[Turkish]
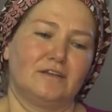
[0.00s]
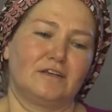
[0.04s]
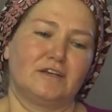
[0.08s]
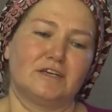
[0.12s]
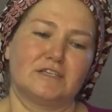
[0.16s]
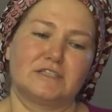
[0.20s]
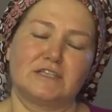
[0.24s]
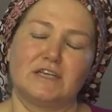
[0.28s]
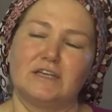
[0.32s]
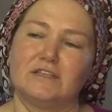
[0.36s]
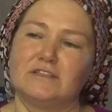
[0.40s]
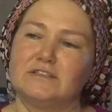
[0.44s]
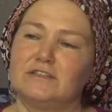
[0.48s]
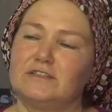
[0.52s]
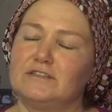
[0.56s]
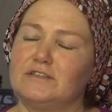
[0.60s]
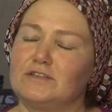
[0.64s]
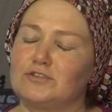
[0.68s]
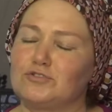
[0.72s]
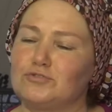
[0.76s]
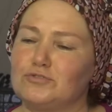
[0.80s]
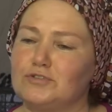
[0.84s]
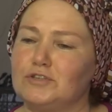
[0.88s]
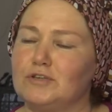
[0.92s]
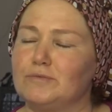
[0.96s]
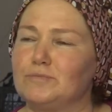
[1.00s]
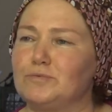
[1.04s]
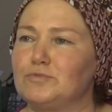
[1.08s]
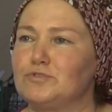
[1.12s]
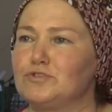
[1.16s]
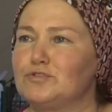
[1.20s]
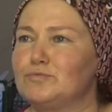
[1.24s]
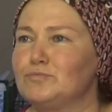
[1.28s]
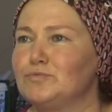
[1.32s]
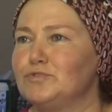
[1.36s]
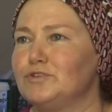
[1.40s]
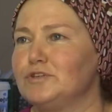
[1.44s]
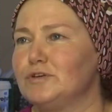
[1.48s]
kazandığına şunu
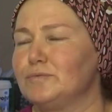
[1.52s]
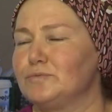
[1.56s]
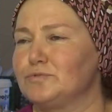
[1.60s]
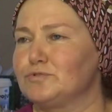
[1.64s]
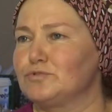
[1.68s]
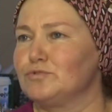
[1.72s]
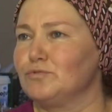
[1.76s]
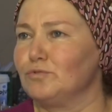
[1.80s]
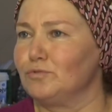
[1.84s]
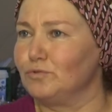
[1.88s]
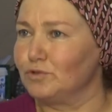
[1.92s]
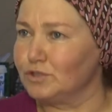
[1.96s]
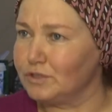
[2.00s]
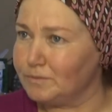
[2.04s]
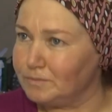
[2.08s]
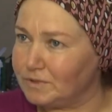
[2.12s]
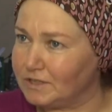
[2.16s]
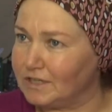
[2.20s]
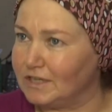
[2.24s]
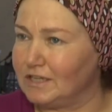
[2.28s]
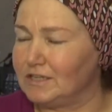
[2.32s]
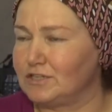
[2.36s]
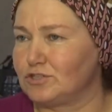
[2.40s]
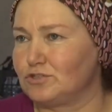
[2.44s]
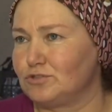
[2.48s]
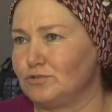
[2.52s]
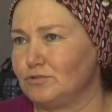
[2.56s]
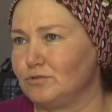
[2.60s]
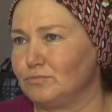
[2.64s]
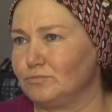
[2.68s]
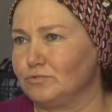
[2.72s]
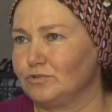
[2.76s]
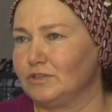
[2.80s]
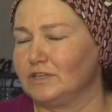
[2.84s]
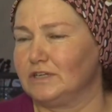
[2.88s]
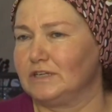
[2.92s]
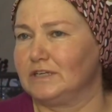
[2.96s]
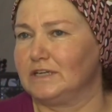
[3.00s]
yapıyorsun, bunu yapıyorsun. O da bir gelişiyor
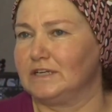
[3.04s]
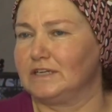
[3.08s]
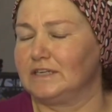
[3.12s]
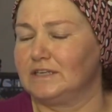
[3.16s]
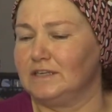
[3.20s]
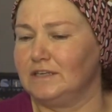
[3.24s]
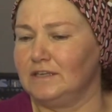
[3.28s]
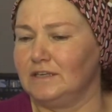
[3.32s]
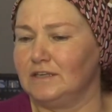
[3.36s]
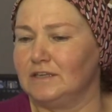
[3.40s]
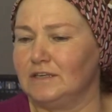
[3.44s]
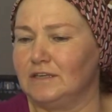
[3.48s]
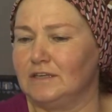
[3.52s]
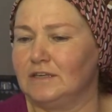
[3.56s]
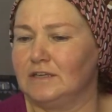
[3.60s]
mutlaka ki.